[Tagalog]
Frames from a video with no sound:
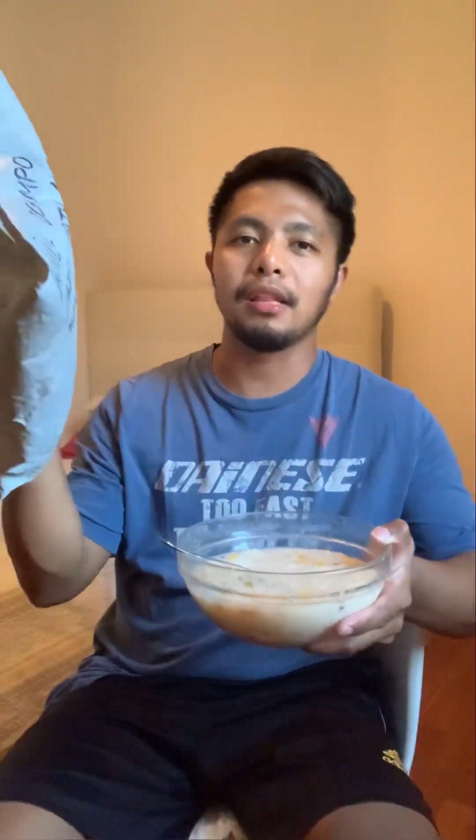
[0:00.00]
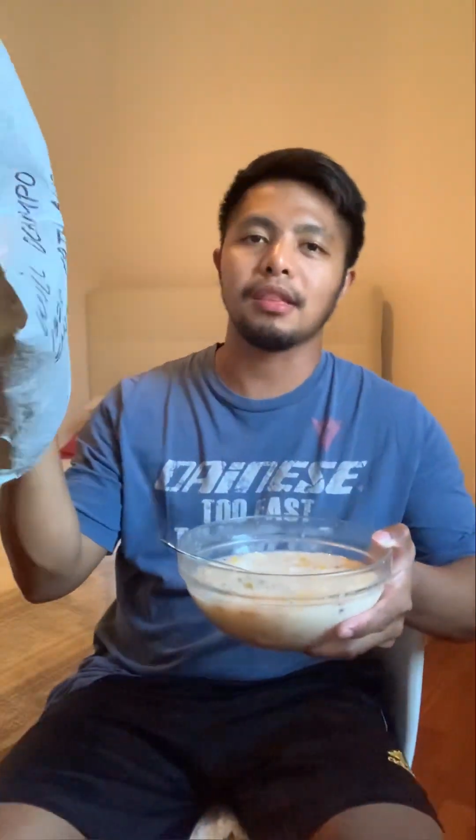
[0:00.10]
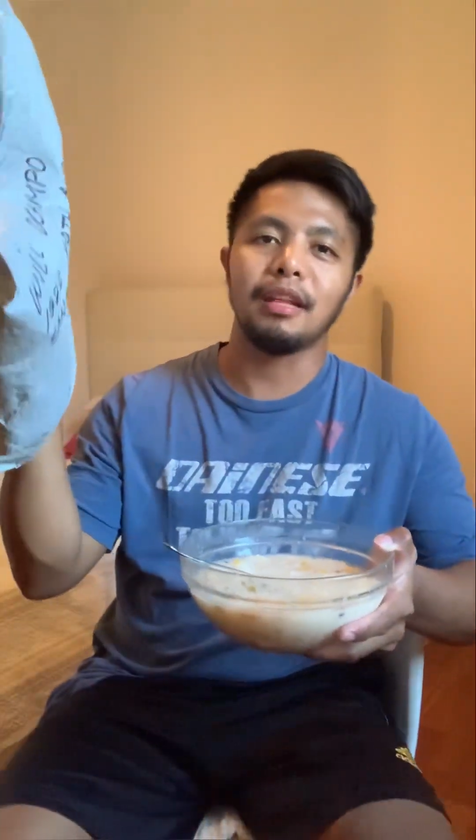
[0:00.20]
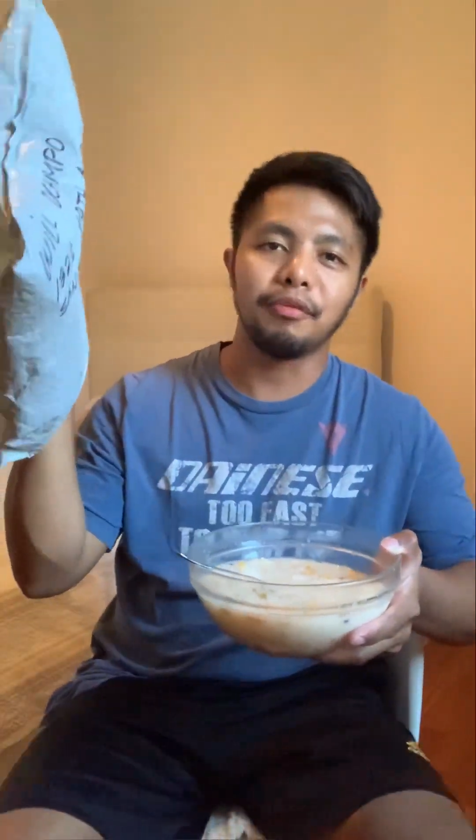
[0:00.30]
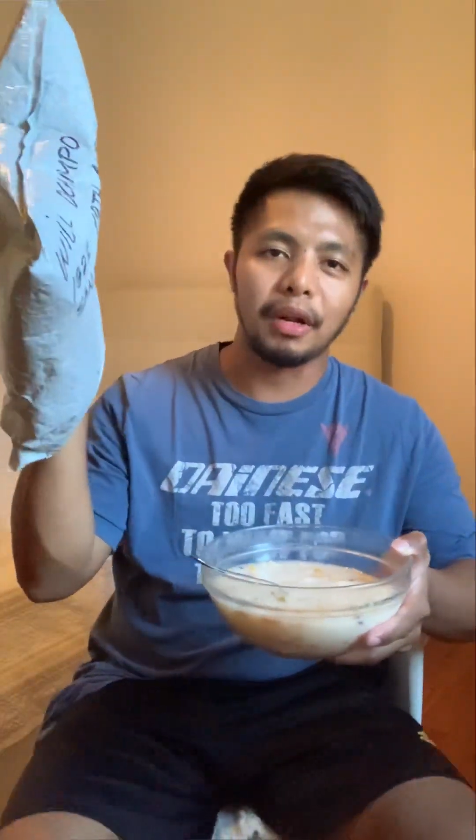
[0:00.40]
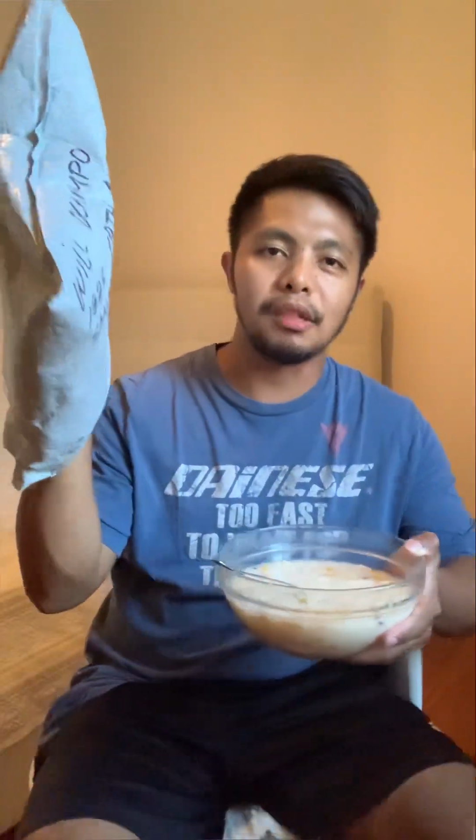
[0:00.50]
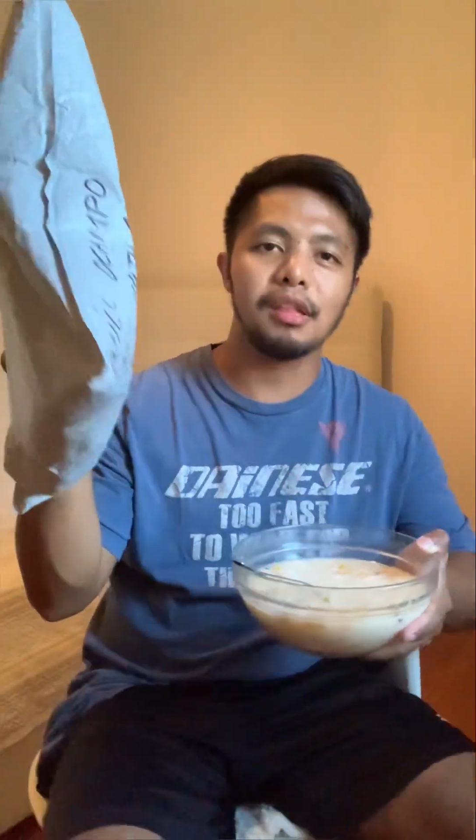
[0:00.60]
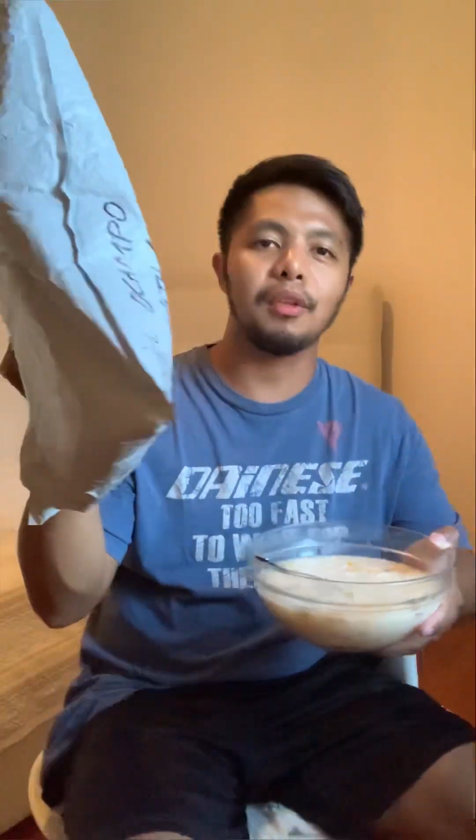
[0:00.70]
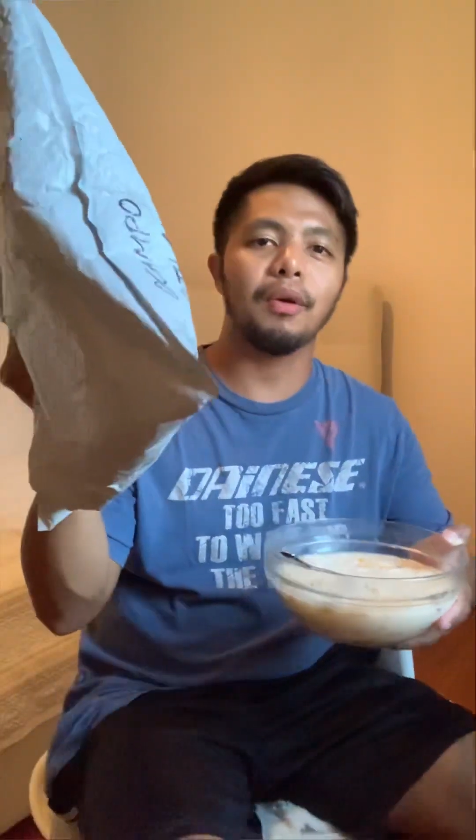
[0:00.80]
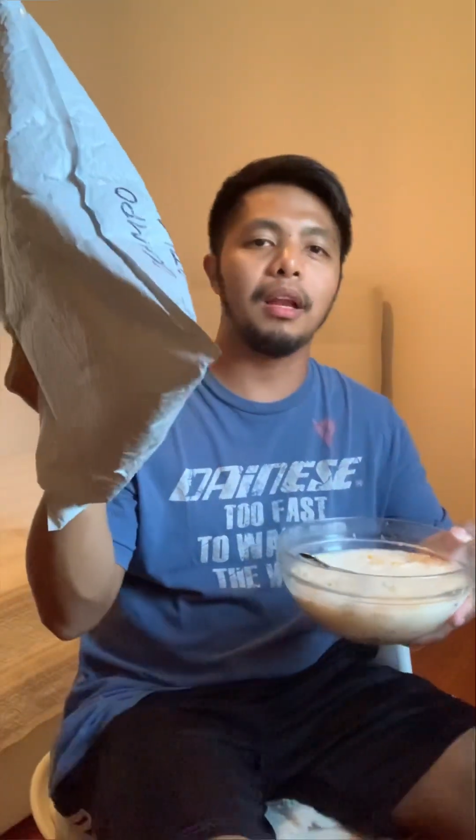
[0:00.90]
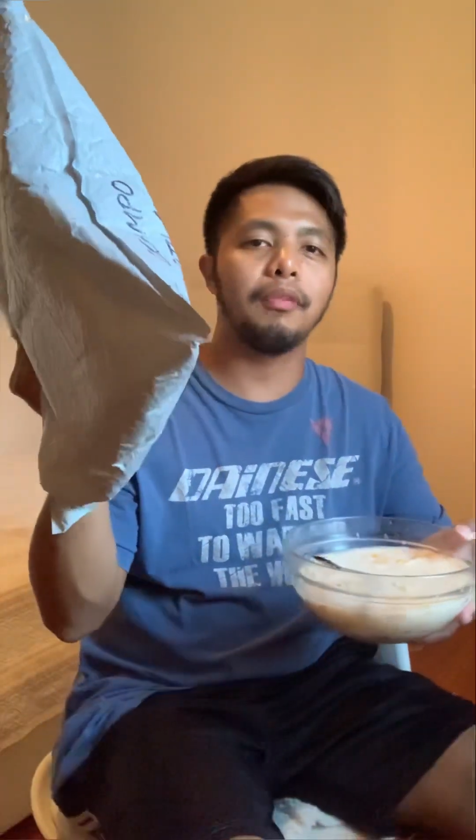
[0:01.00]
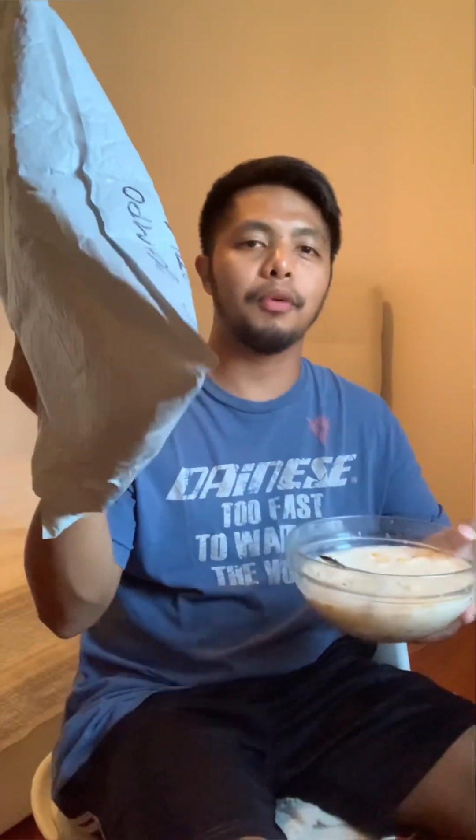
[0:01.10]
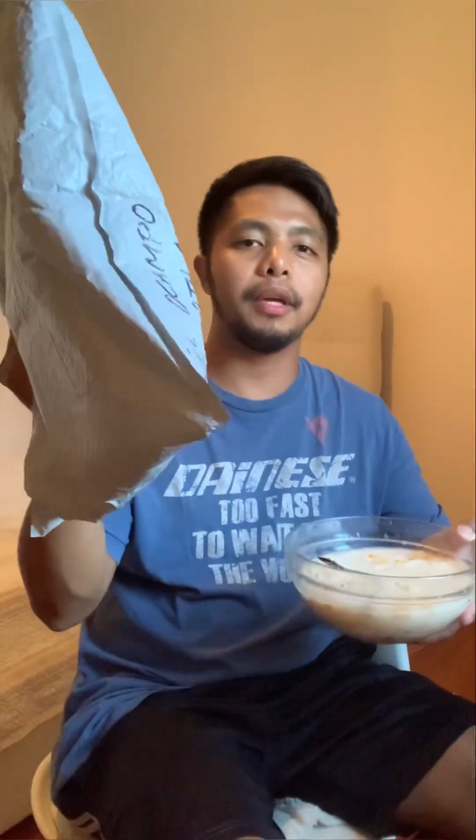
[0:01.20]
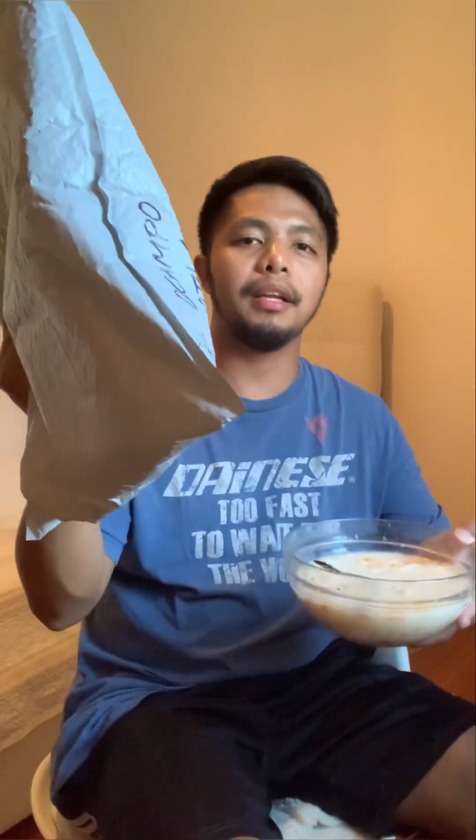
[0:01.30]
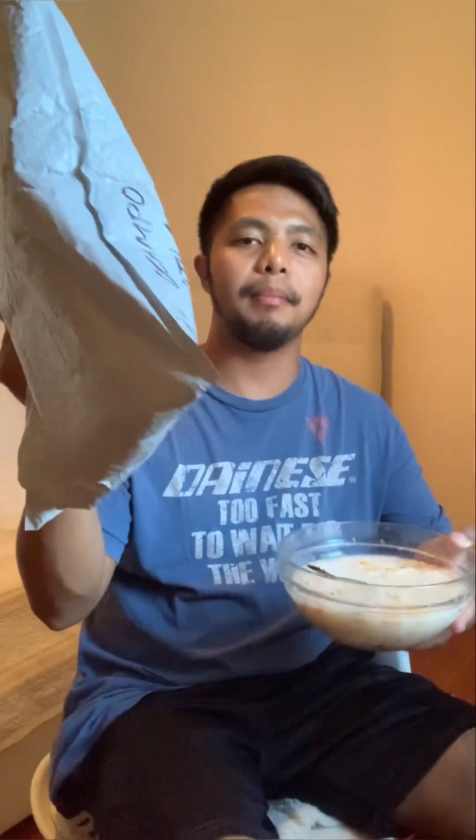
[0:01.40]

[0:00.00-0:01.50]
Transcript: sa San Francisco, California.